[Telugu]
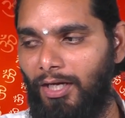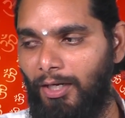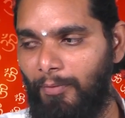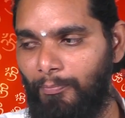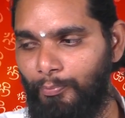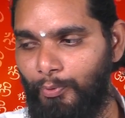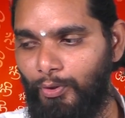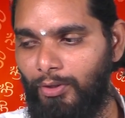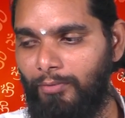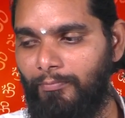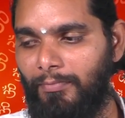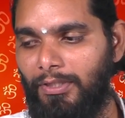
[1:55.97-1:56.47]

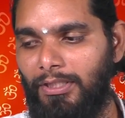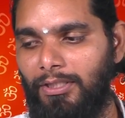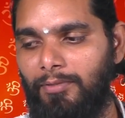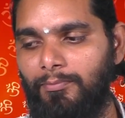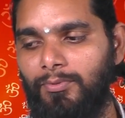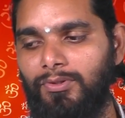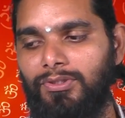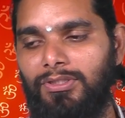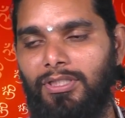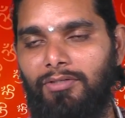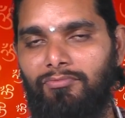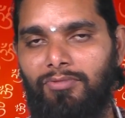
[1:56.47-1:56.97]
అప్పుడు
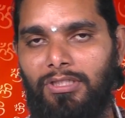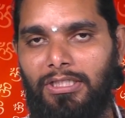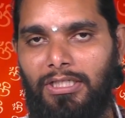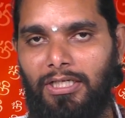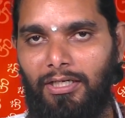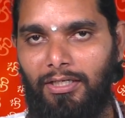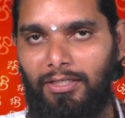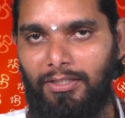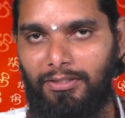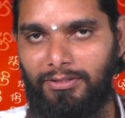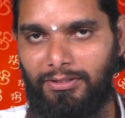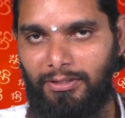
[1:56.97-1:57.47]
మనము
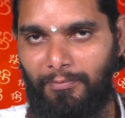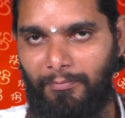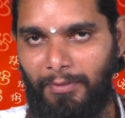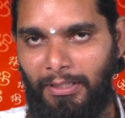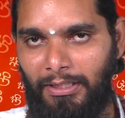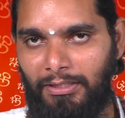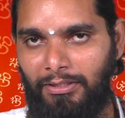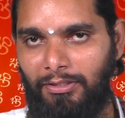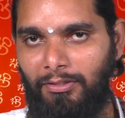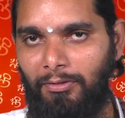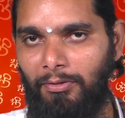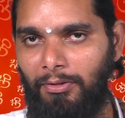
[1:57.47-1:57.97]
సవికార
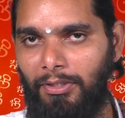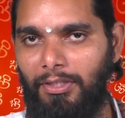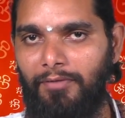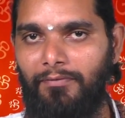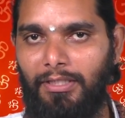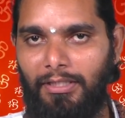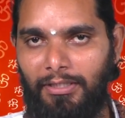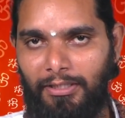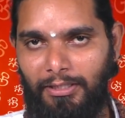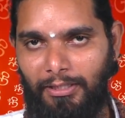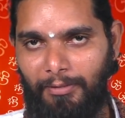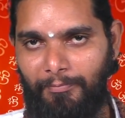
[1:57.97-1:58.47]
సమాధిలోకి
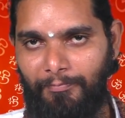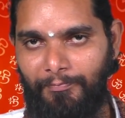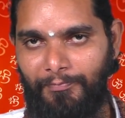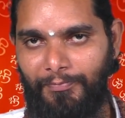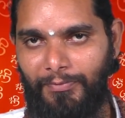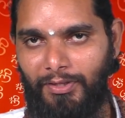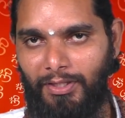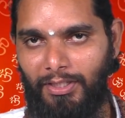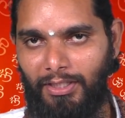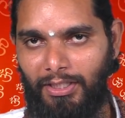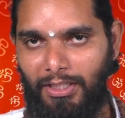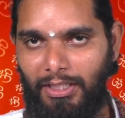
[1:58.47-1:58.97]
వెళ్తాం
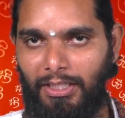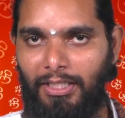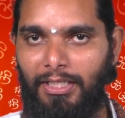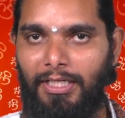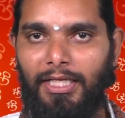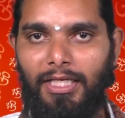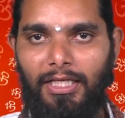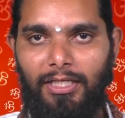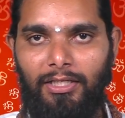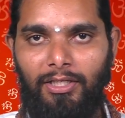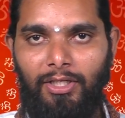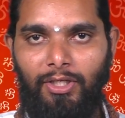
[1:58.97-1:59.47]

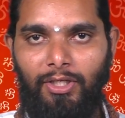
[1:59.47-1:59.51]
అంటే